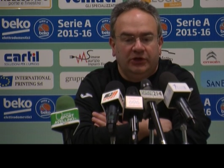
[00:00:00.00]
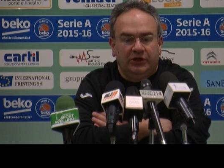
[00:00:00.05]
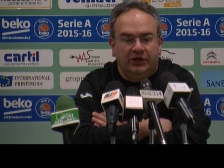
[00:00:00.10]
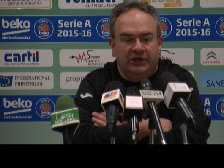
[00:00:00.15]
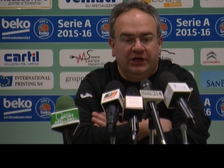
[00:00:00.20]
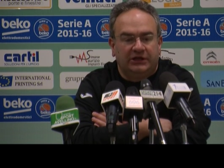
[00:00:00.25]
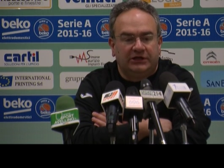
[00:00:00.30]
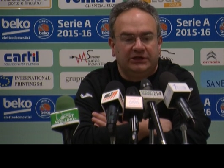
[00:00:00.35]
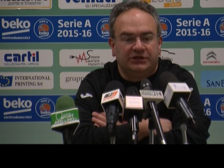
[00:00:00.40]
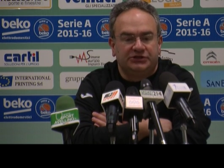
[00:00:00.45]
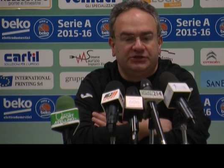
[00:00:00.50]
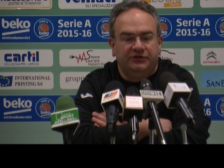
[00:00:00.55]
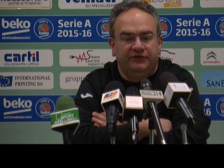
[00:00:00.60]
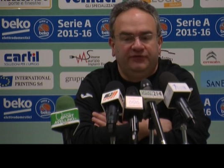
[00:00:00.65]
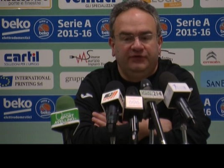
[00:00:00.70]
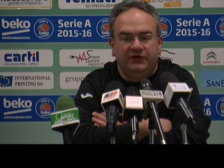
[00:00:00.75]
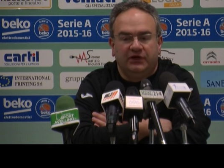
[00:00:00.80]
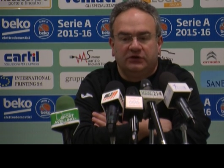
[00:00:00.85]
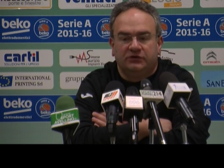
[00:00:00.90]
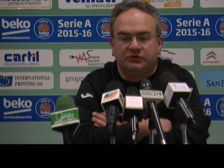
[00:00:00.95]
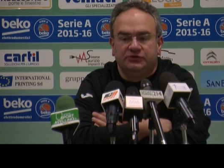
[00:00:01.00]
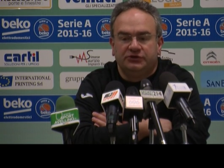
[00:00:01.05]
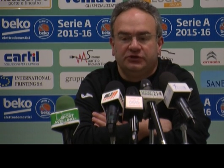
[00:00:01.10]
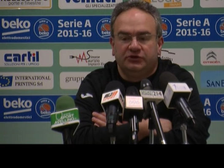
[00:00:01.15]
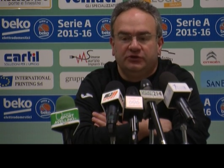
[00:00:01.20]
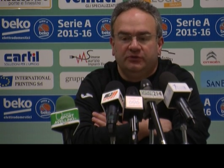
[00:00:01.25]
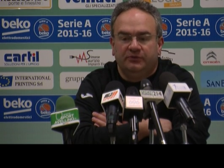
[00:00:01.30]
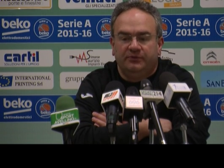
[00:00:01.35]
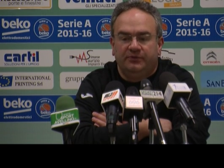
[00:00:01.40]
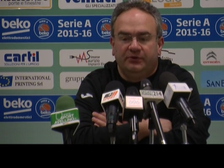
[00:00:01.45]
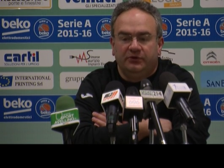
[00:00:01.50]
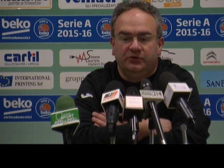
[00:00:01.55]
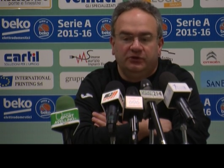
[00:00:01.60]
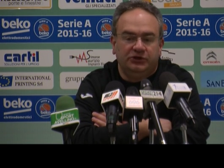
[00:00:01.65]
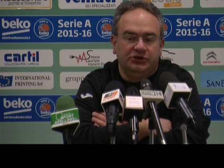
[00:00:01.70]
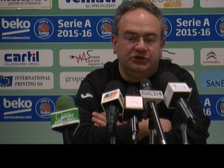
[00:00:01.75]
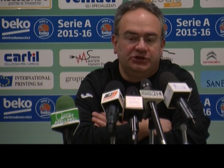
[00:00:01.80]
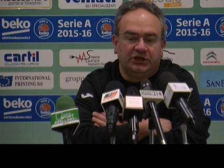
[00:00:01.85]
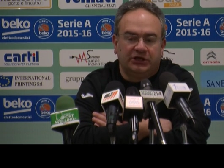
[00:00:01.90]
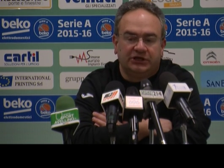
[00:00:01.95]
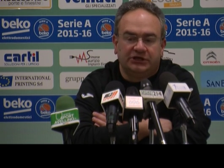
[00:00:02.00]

la così, lo dice la